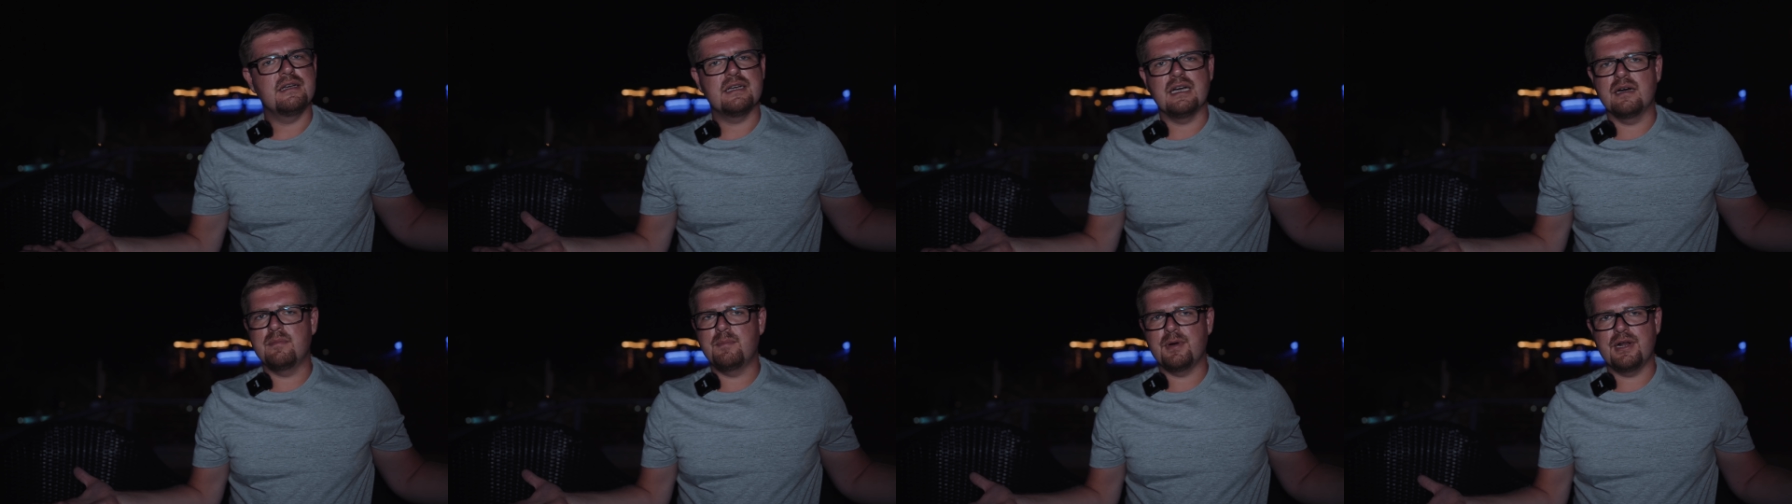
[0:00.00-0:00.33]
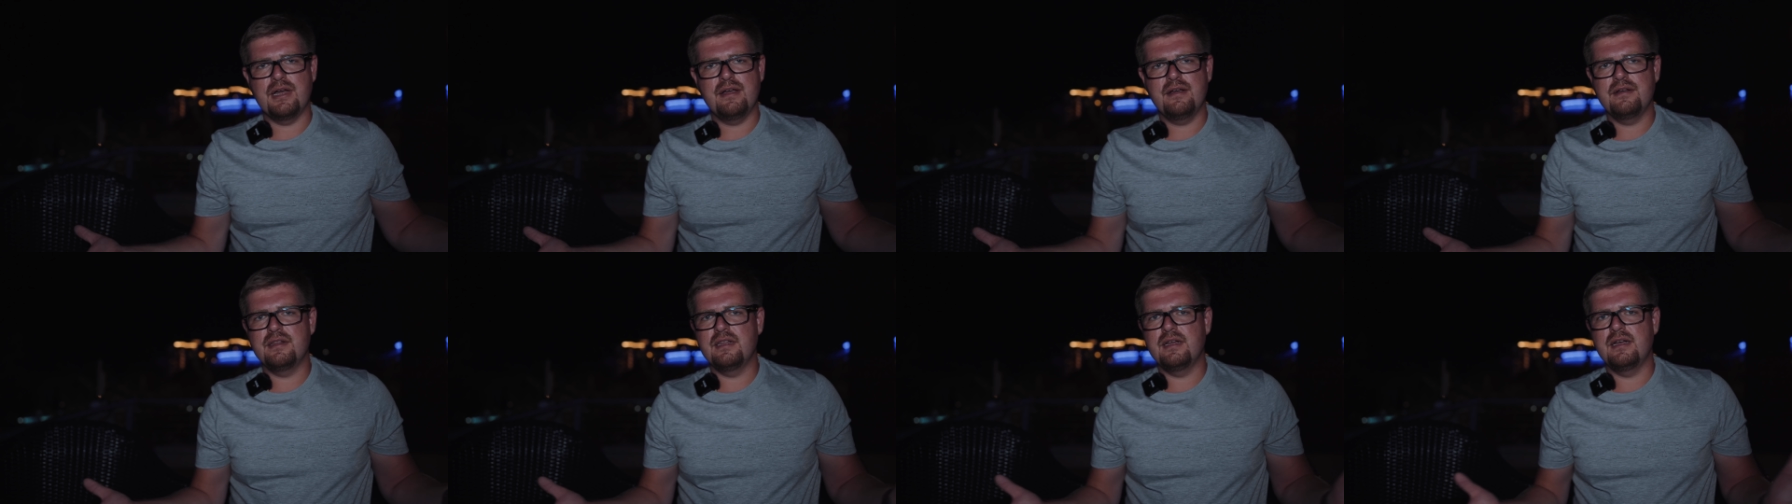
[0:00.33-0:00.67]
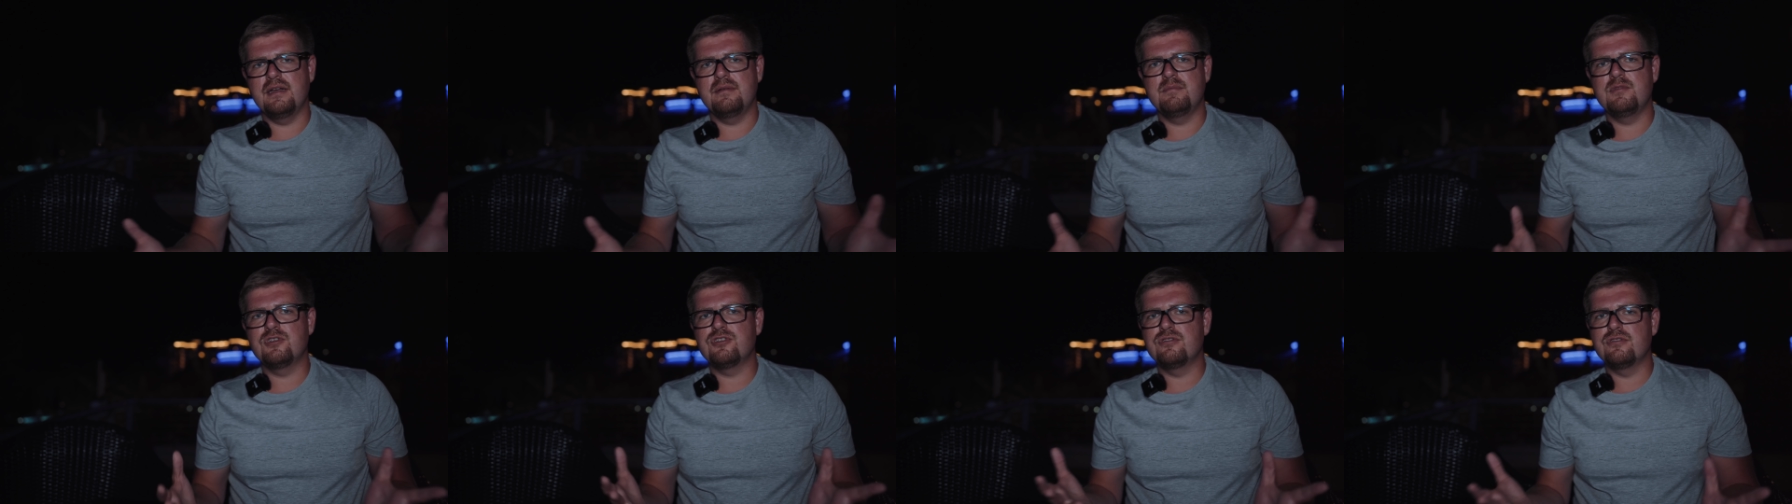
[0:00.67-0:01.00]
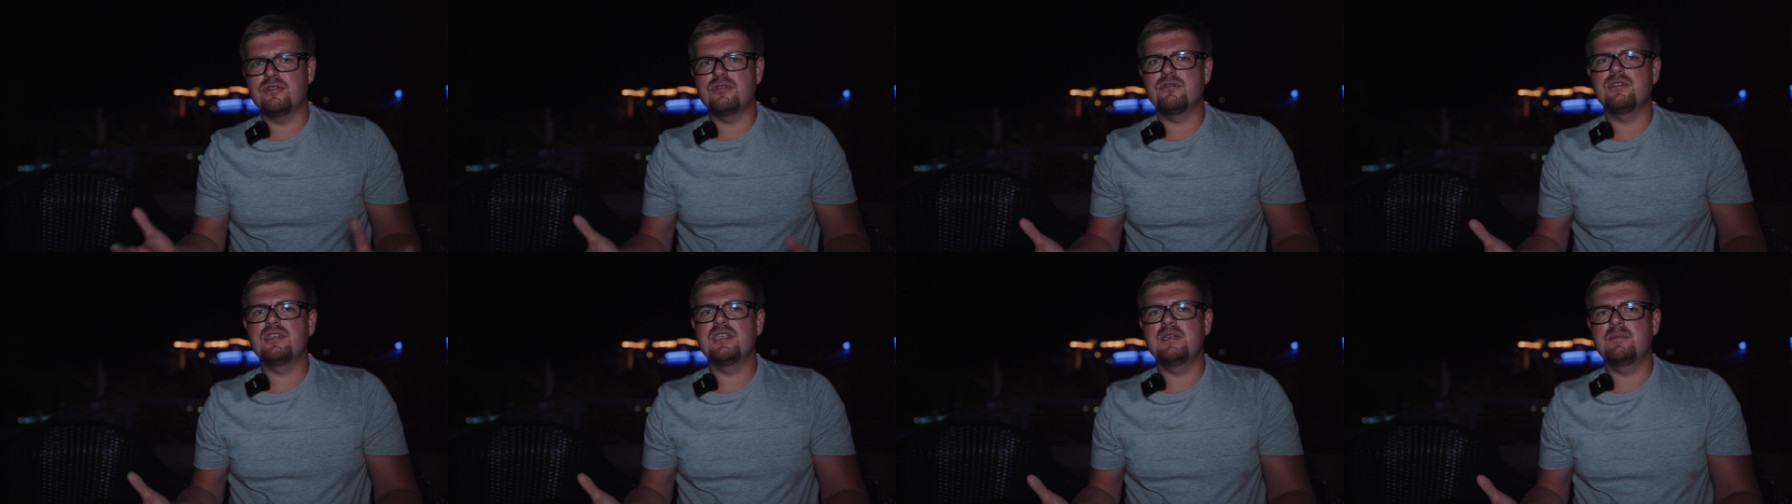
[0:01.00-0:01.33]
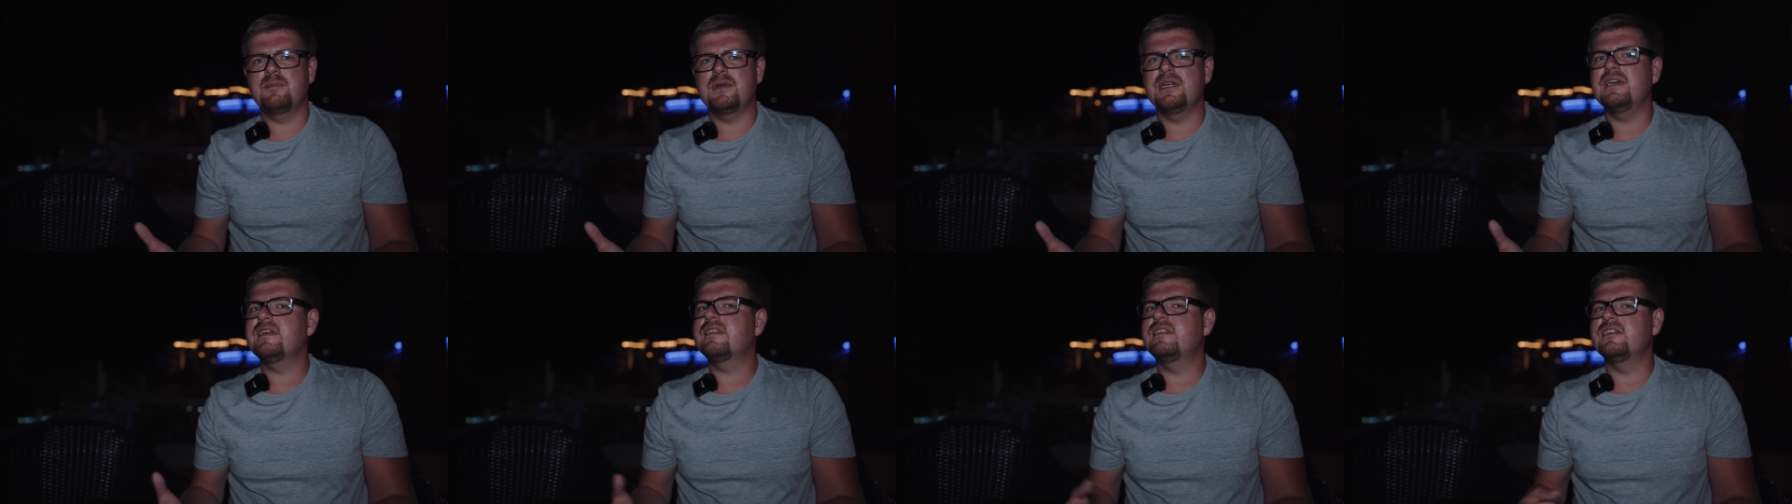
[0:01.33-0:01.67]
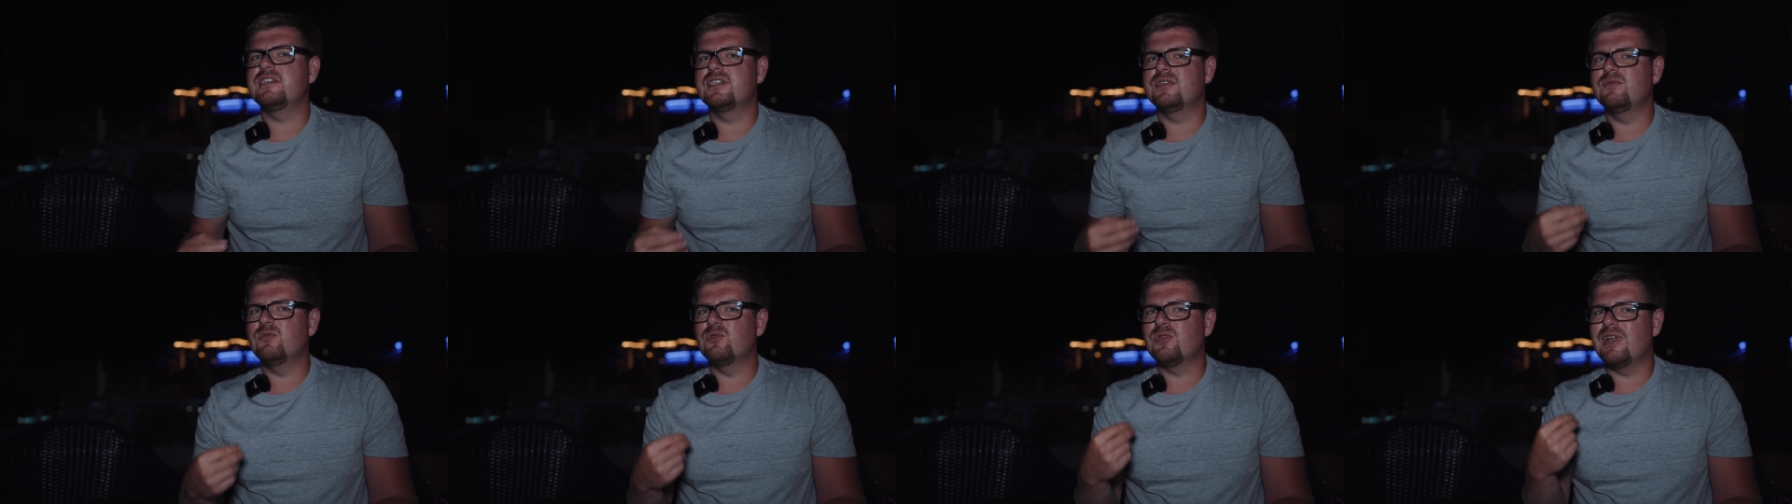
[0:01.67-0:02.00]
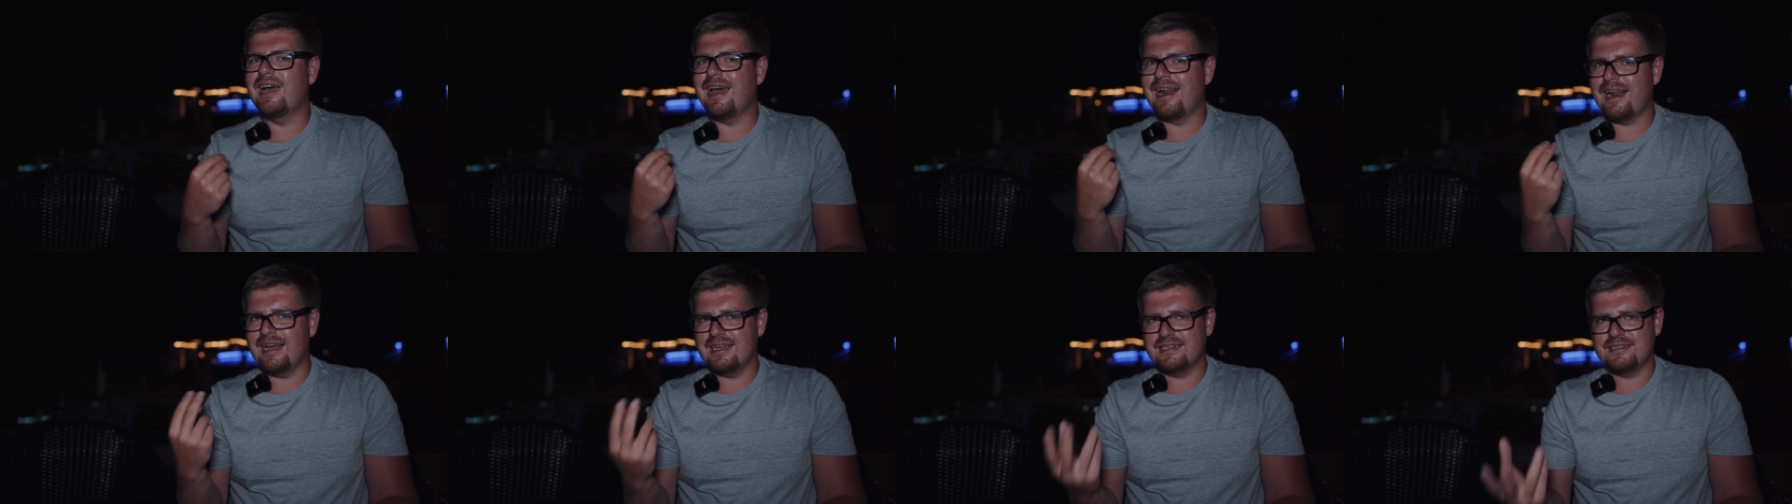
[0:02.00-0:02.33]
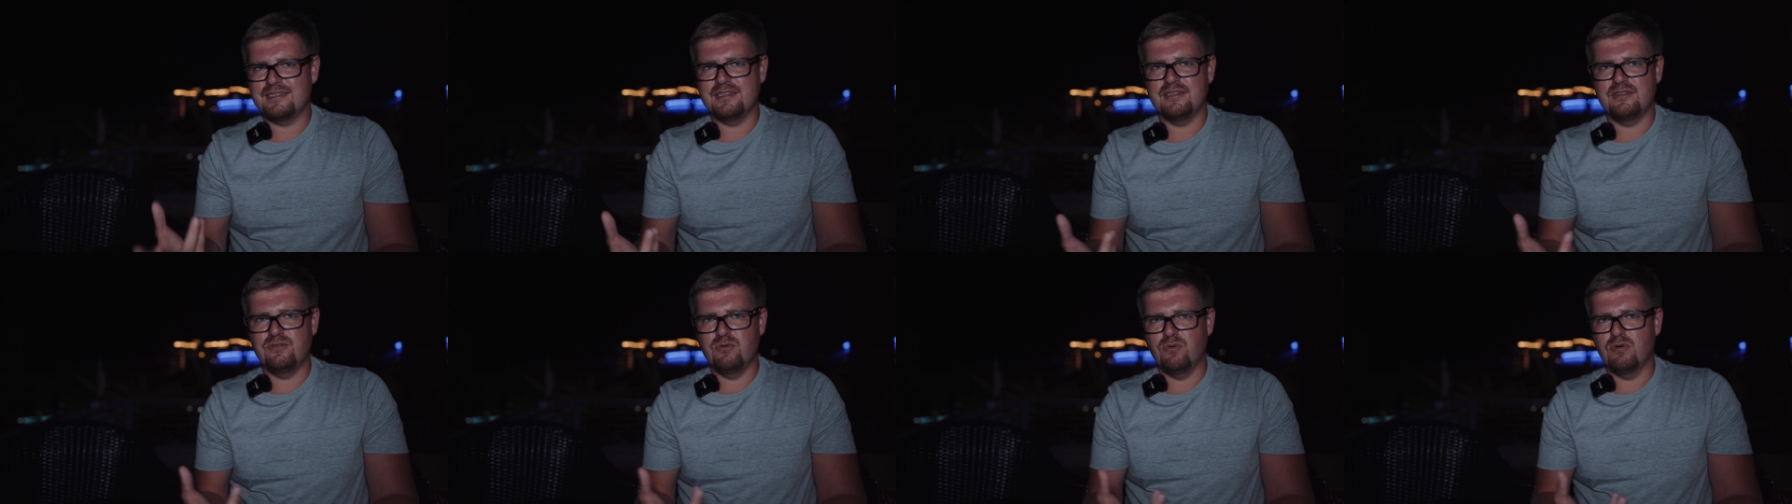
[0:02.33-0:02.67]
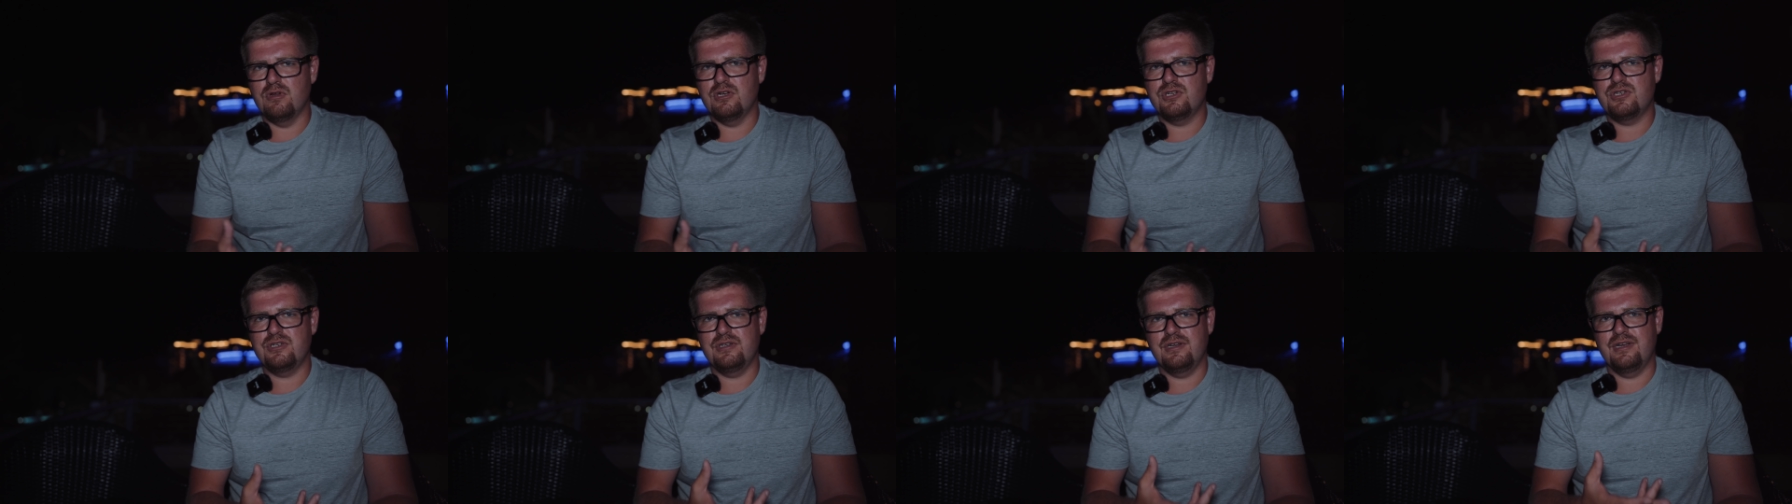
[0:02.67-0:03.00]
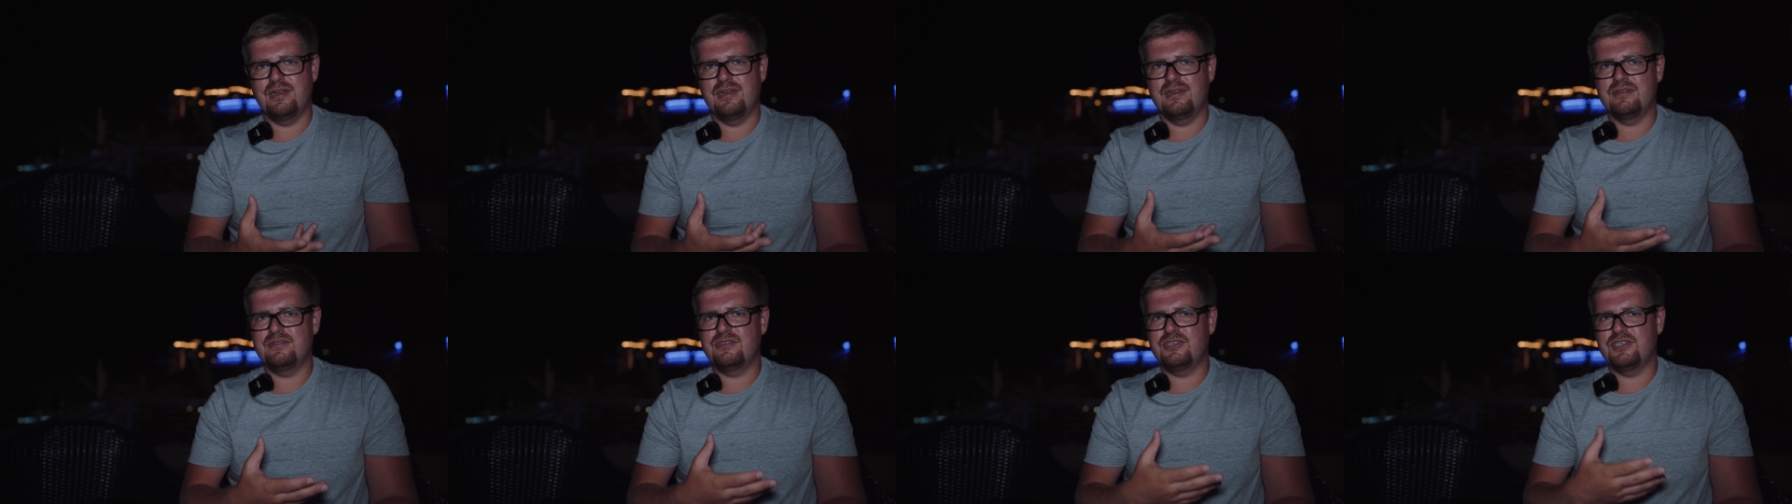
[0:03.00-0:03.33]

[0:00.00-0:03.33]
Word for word: как правило, международные проекты живут гораздо дольше,